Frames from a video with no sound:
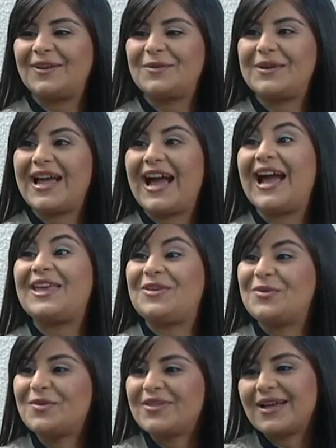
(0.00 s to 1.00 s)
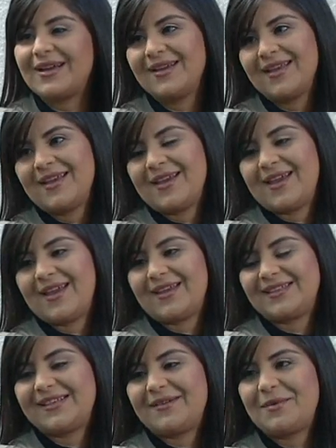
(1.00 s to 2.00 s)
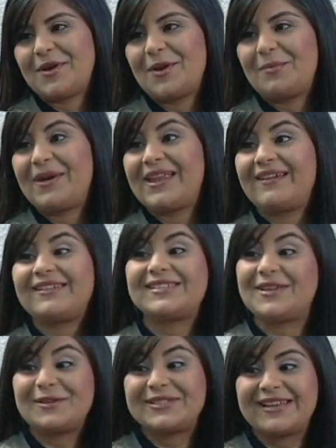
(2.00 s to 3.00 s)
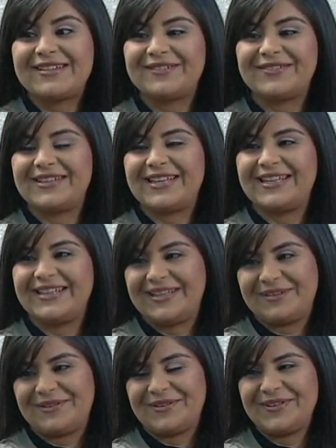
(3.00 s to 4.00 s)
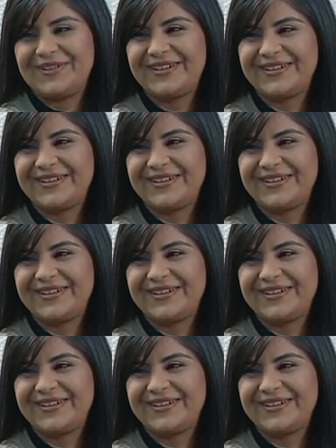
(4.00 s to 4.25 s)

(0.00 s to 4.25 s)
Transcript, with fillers: alguna ayuda eh, sabemos que los padres a veces no saben enfrentar este tema, ¿no?